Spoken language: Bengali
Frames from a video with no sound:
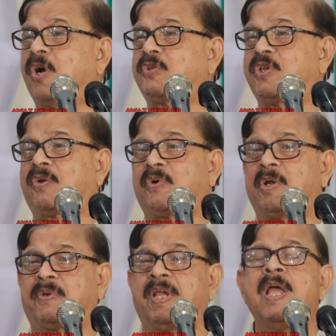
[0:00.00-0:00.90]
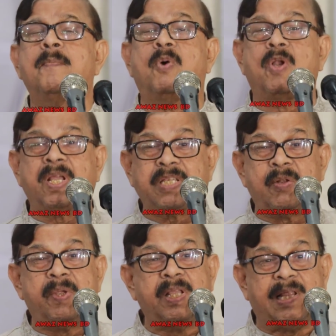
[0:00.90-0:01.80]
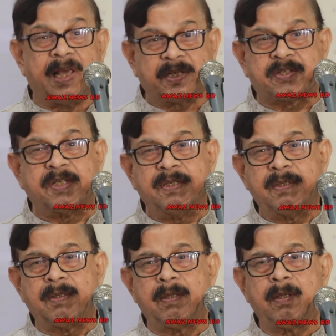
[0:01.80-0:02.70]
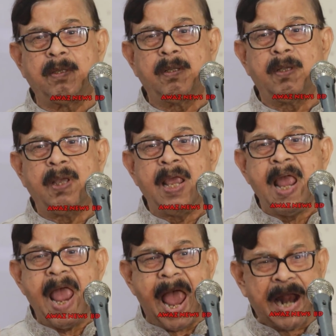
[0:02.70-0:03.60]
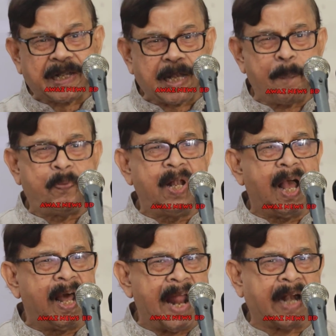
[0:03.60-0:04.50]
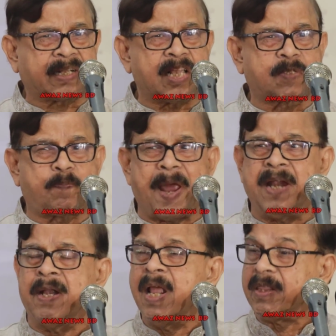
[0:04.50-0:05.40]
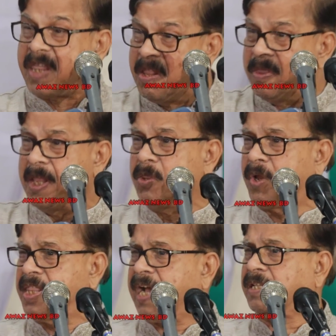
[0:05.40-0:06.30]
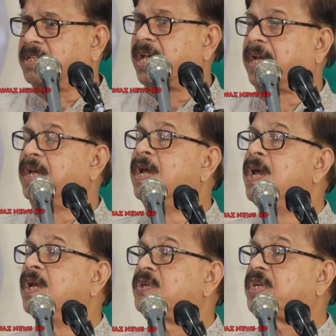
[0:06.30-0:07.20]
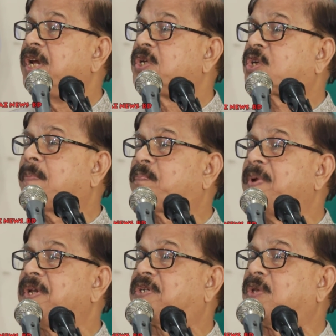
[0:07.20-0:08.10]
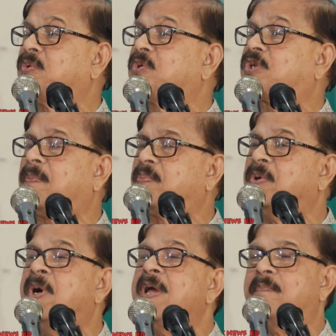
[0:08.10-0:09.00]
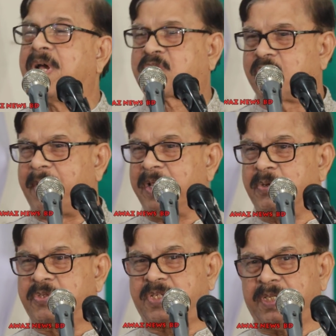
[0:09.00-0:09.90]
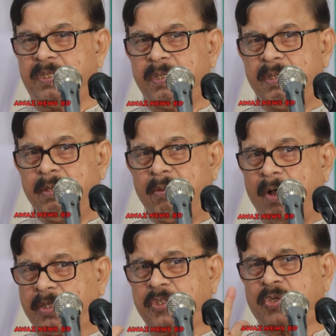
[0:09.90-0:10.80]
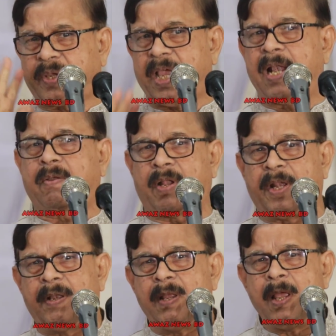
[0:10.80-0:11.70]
ঝকঝক করে ওঠে মনে হয় যেন ঈদ লেগেছে একটা পিলার একটা স্প্যান তিন দিন ধরে দেখাতে থাকে সেই স্বপ্নের সেতুর স্বপ্ন বাস্তবায়ন হচ্ছে অথচ খেয়াল করেন